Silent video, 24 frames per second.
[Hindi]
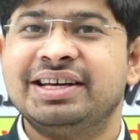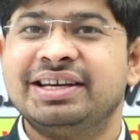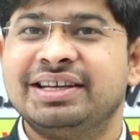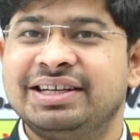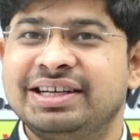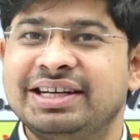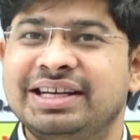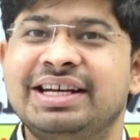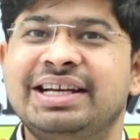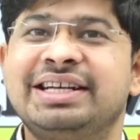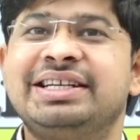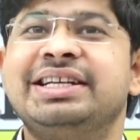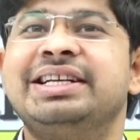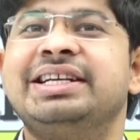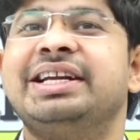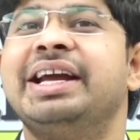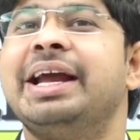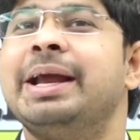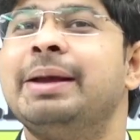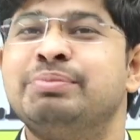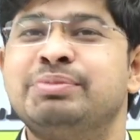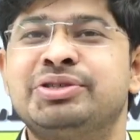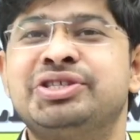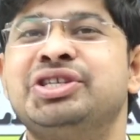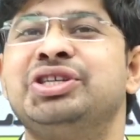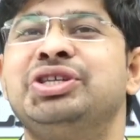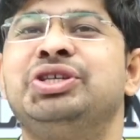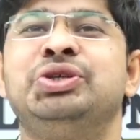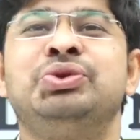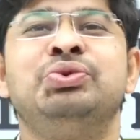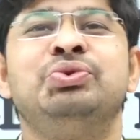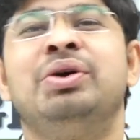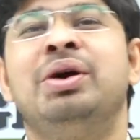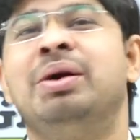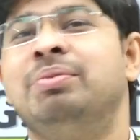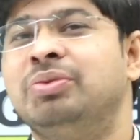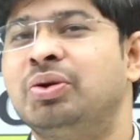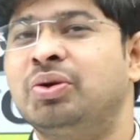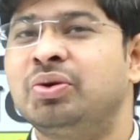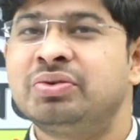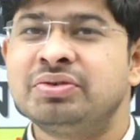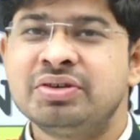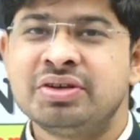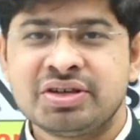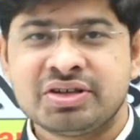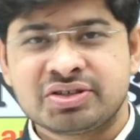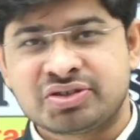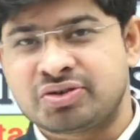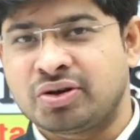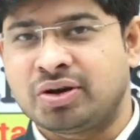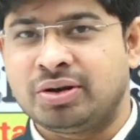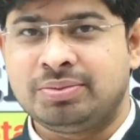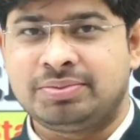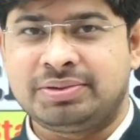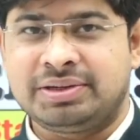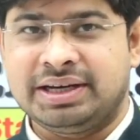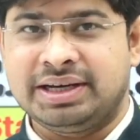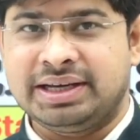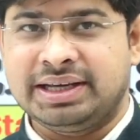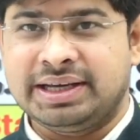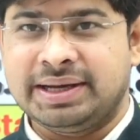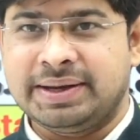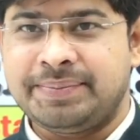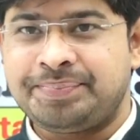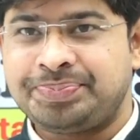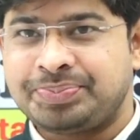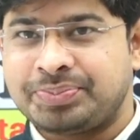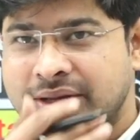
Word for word: रिलेटेड एमसीक्यू हम लोग सॉल्व करेंगे